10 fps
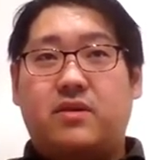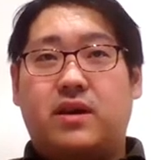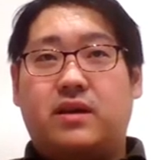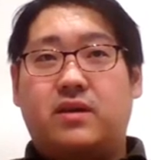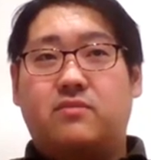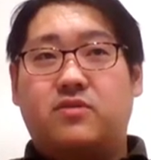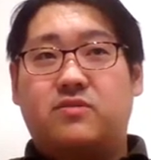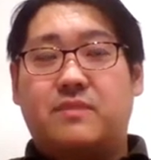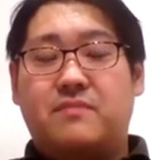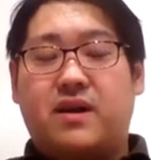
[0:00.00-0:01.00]
い背景を持つ
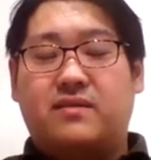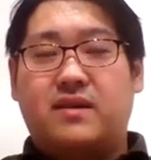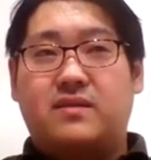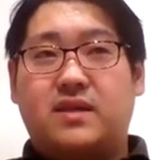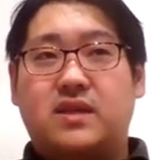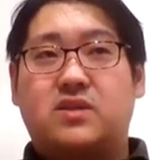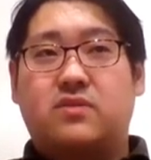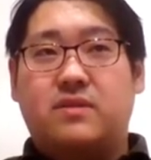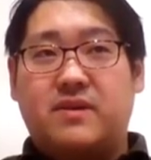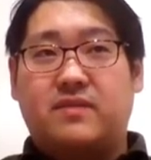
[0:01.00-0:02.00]
メンバーが在籍しており
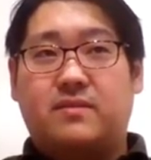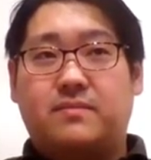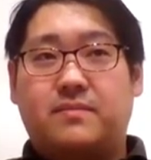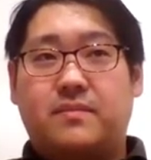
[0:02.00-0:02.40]
ます。